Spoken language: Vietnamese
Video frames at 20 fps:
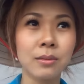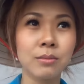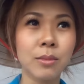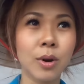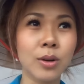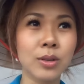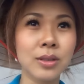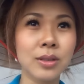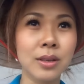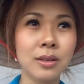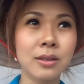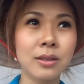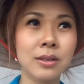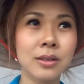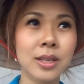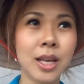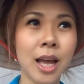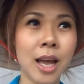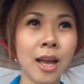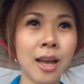mọi sự
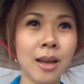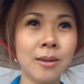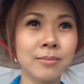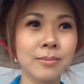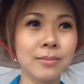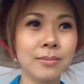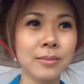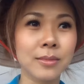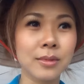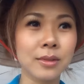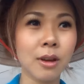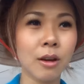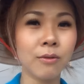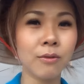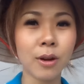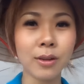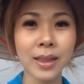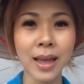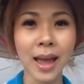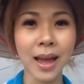à, con
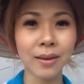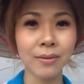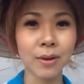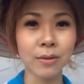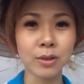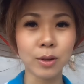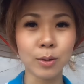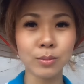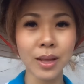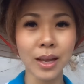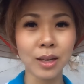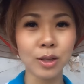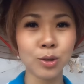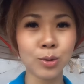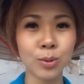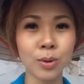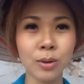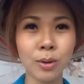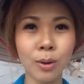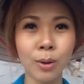có thác vào trong tay
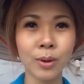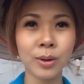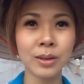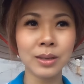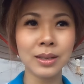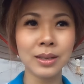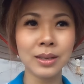Chúa thôi